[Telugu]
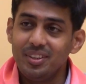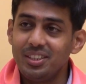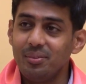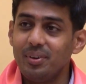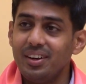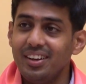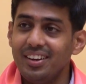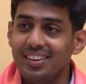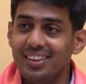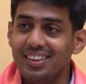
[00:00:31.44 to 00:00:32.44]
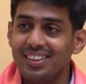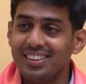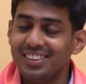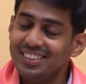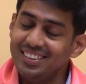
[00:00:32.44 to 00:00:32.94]
ద బెస్ట్ చెప్పండి అంటే
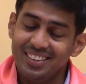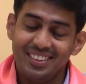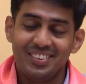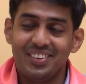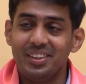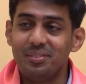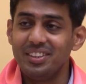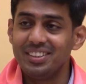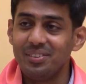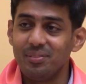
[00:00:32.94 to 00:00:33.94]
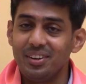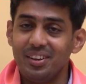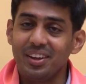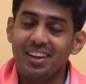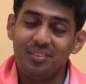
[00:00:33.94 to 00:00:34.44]
అందరూ ఆల్ ద బెస్ట్
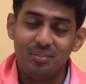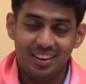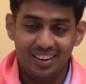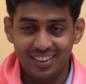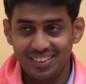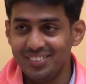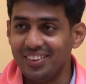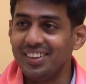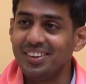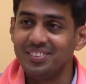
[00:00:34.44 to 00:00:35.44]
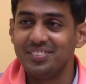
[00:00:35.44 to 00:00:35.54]
చెప్తున్నారు కానీ మీరు అన్నట్టు అందరూ